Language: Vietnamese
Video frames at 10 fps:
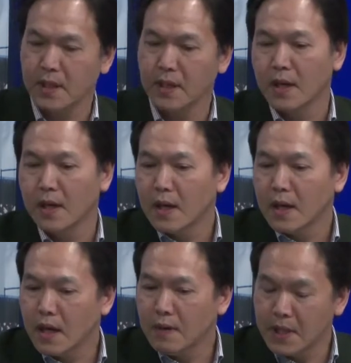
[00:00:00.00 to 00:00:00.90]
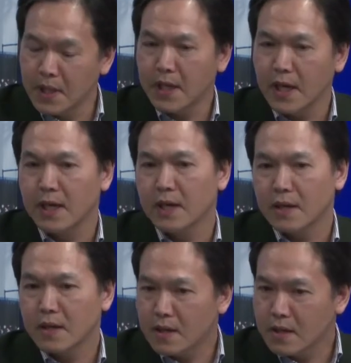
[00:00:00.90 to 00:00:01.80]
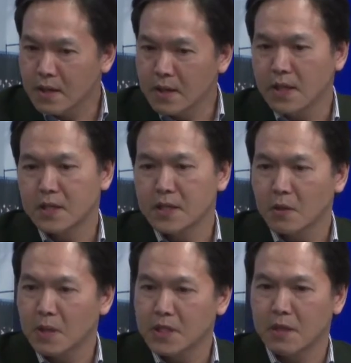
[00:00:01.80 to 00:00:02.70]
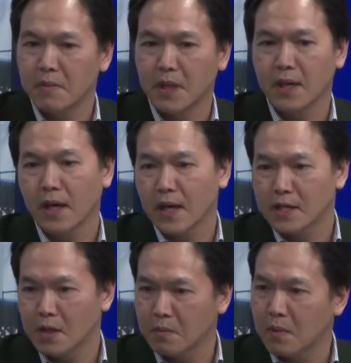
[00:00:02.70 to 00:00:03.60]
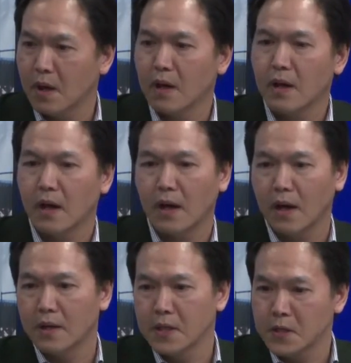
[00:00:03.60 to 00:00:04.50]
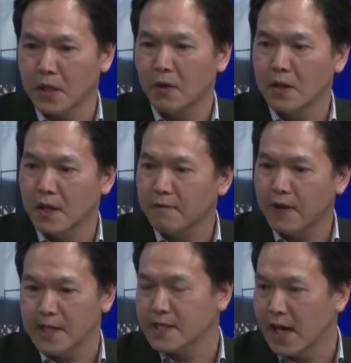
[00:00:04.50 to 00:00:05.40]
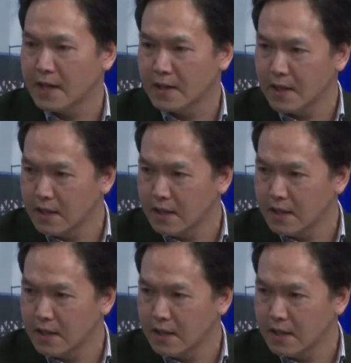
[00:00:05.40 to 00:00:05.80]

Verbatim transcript: thì khi mình đứng dậy tự nhiên trong cái chân mình hay là trong uh, nó sẽ có những cái phản xạ tự